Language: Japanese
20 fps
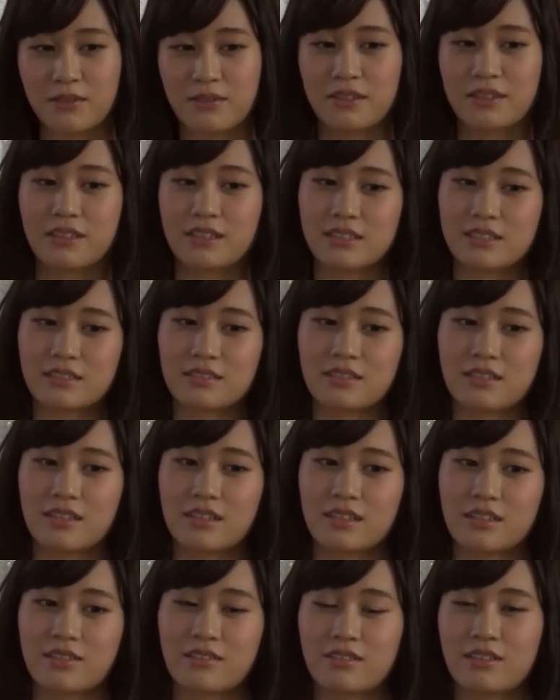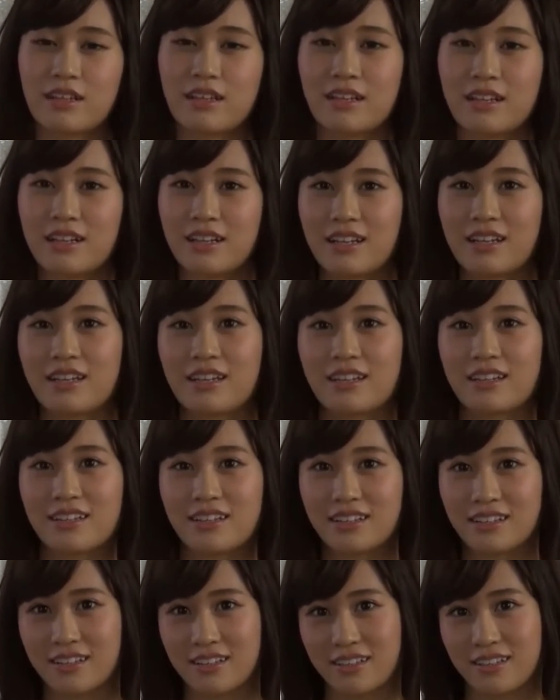私ぐらいの年齢
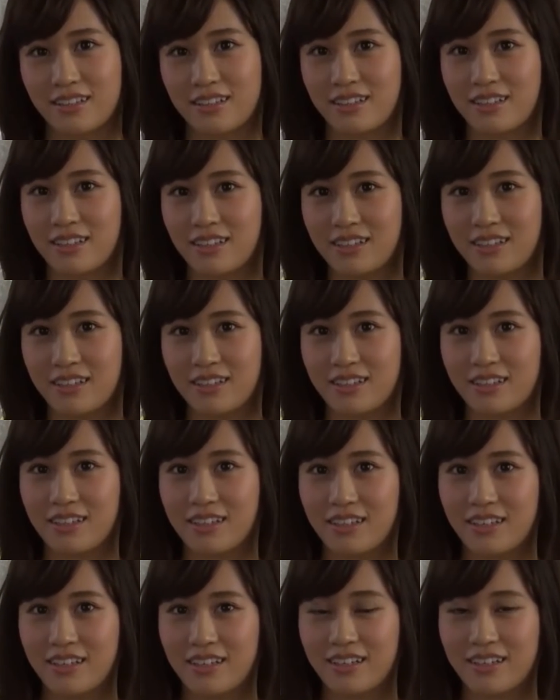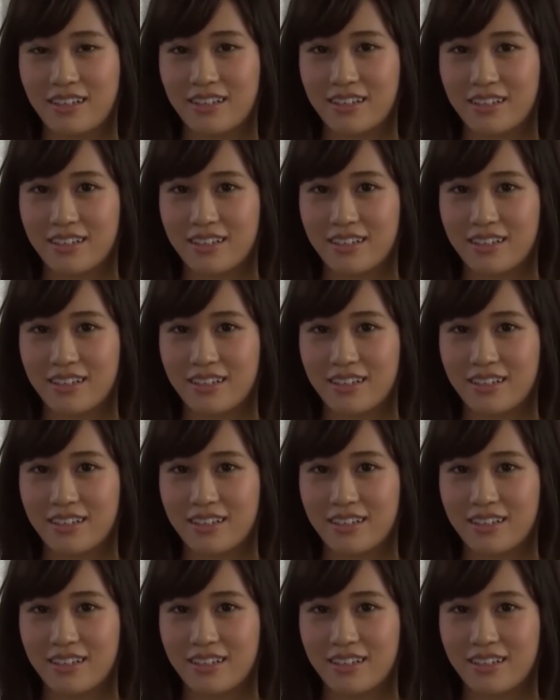になってて